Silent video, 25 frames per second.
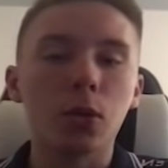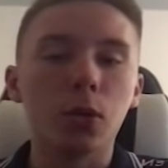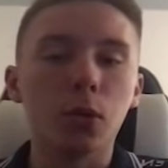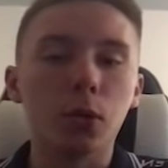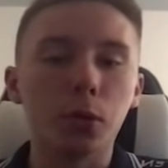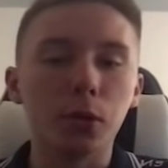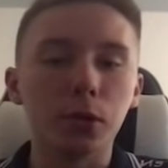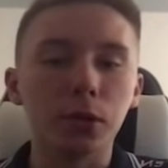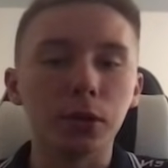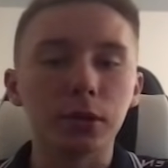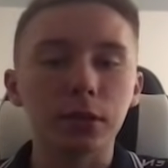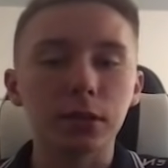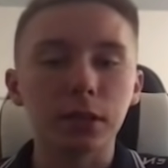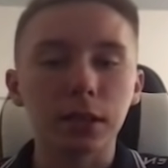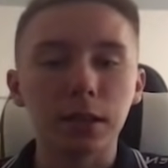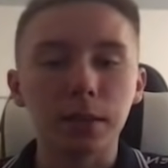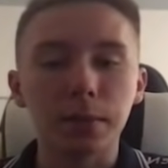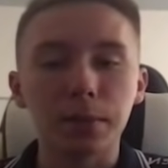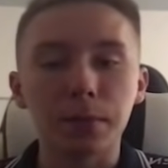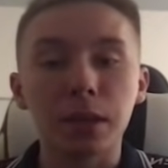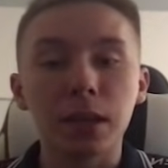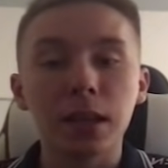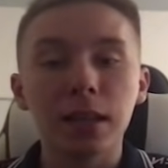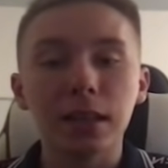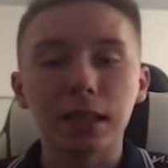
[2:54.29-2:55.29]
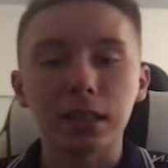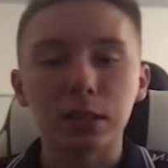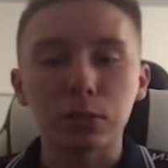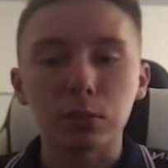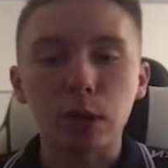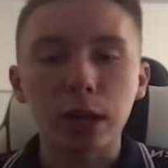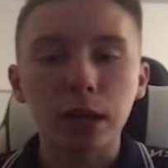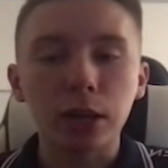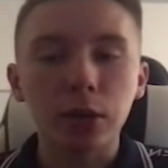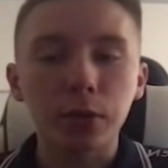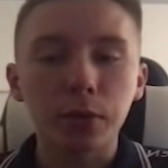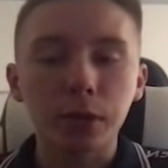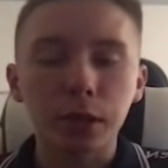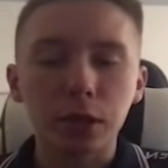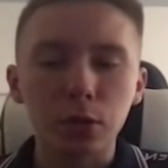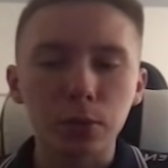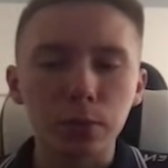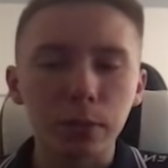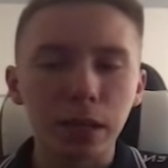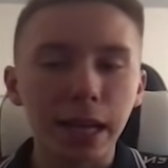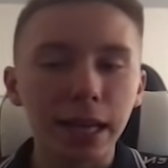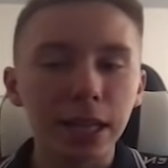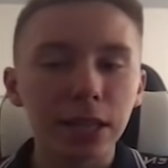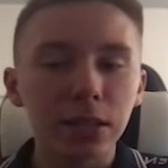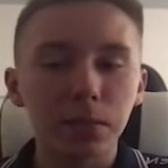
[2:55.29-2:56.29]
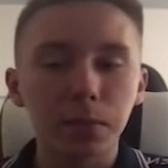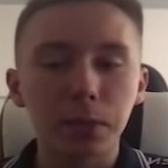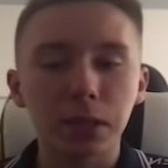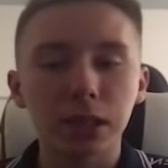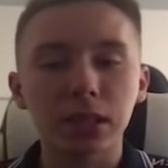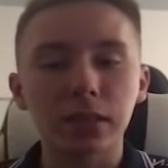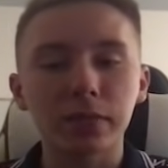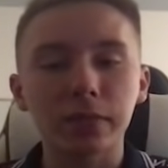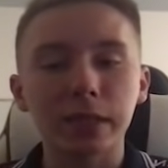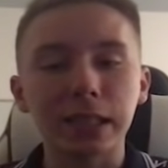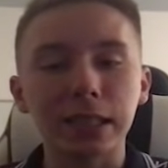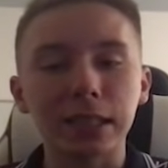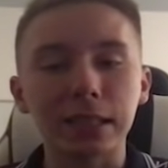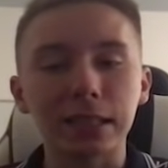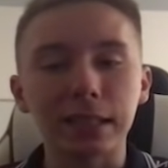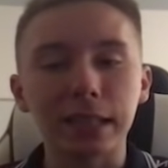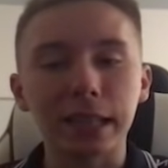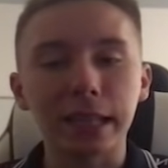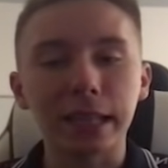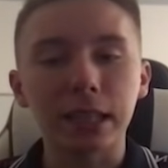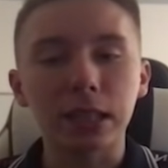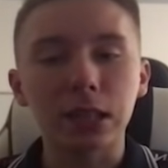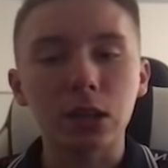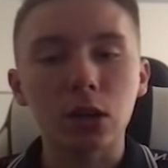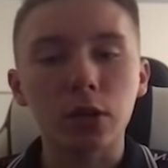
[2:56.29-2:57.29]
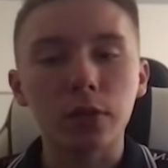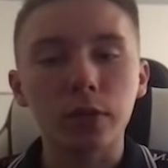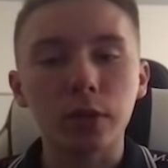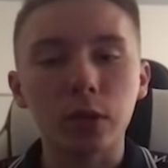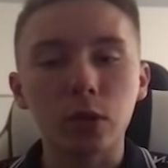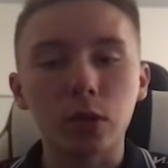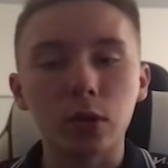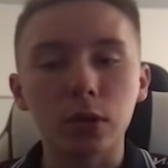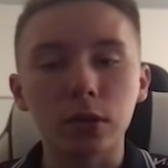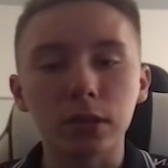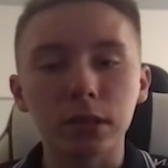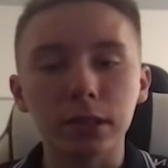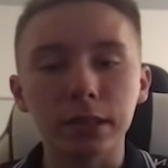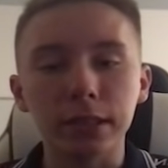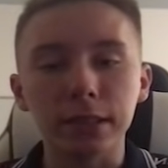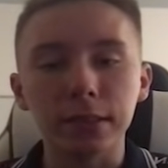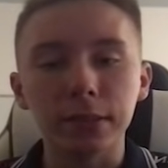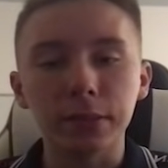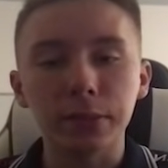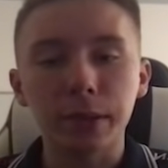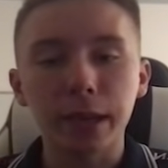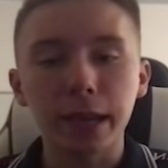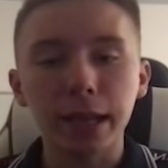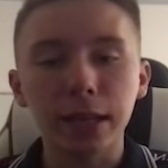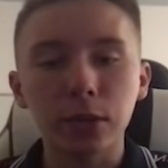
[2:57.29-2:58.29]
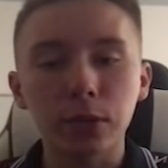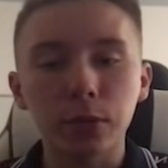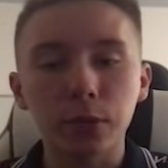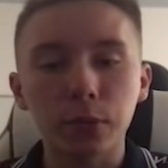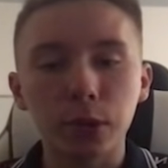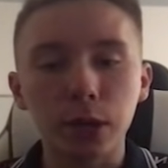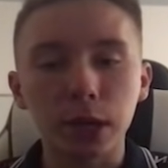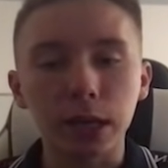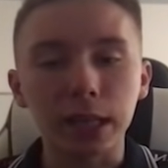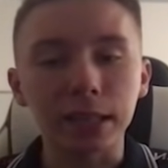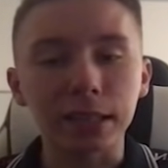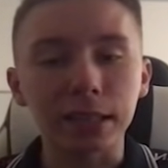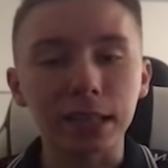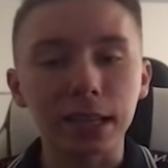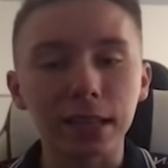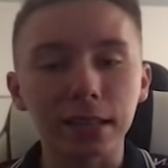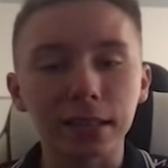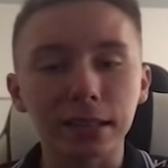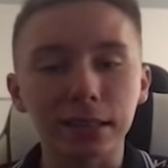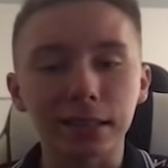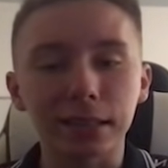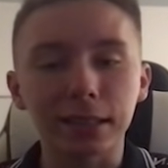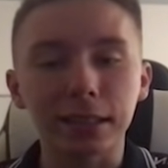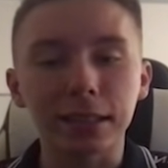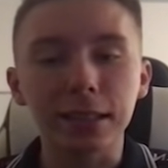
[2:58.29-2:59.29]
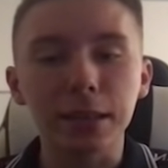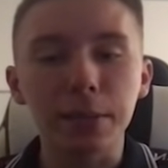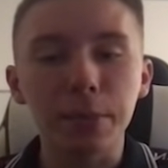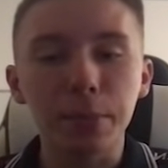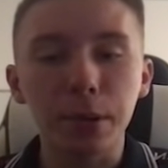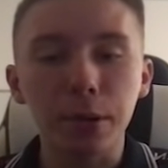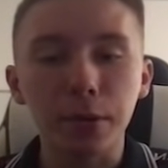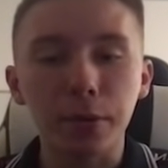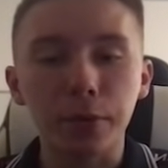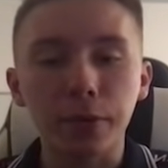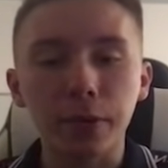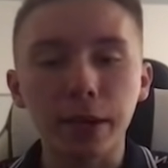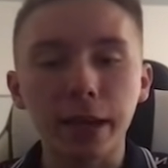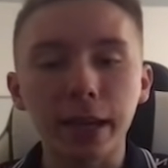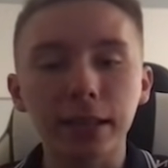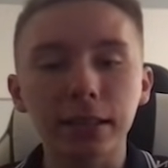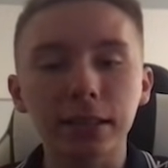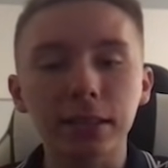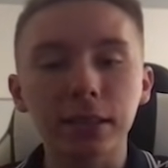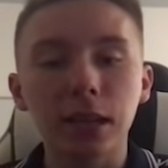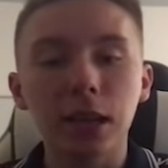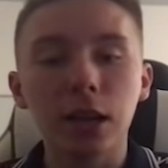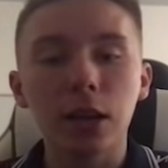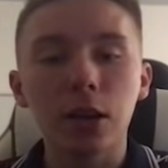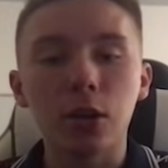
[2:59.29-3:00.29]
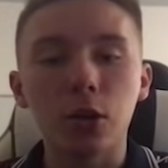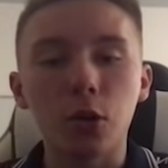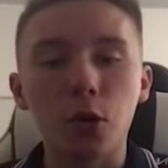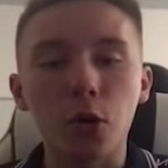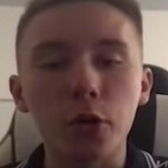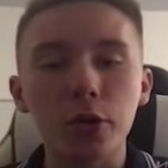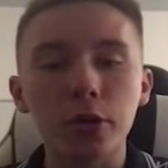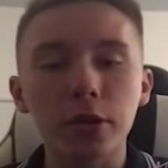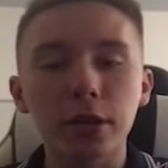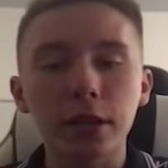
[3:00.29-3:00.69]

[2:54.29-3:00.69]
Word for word: Und ähm, das Wake of Accumulation Pattern war jetzt sehr genau. Wir konnten diesen Fakeout vorhersagen, sind hier perfekt long